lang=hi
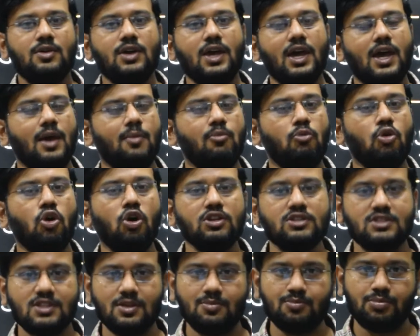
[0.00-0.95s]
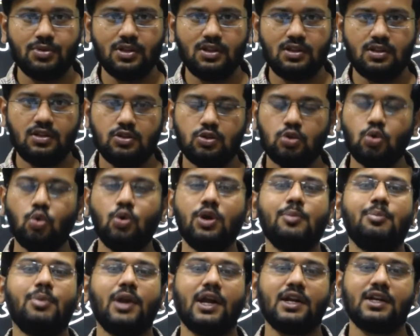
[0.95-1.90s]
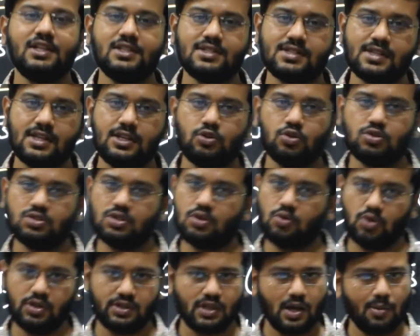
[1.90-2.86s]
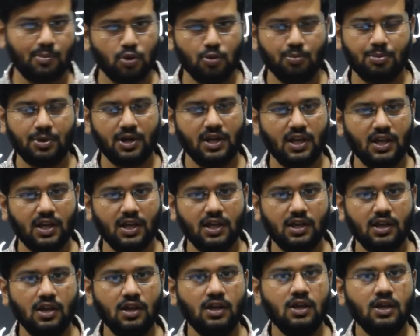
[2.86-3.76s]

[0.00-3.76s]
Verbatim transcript: है बहुत सिंपल थोड़ी प्रैक्टिस की तो ज़रूरत आपको पड़ेगी